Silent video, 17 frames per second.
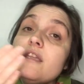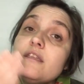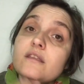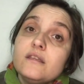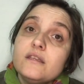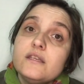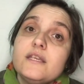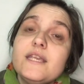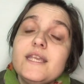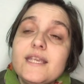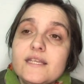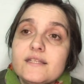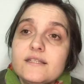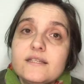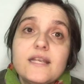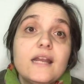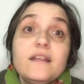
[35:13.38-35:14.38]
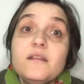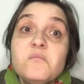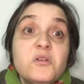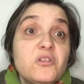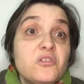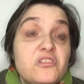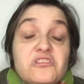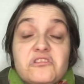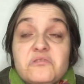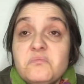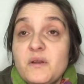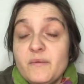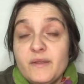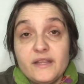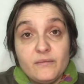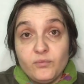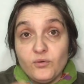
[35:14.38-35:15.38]
Y, y si alguien me lo dice
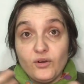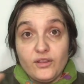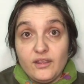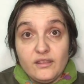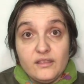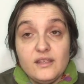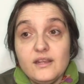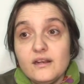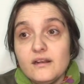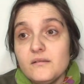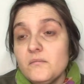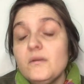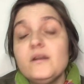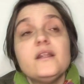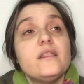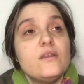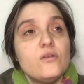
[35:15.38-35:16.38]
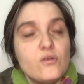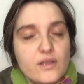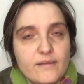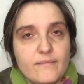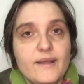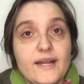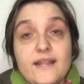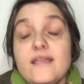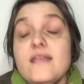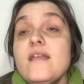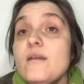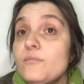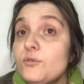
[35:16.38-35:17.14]
simplemente por decir, le digo que vale.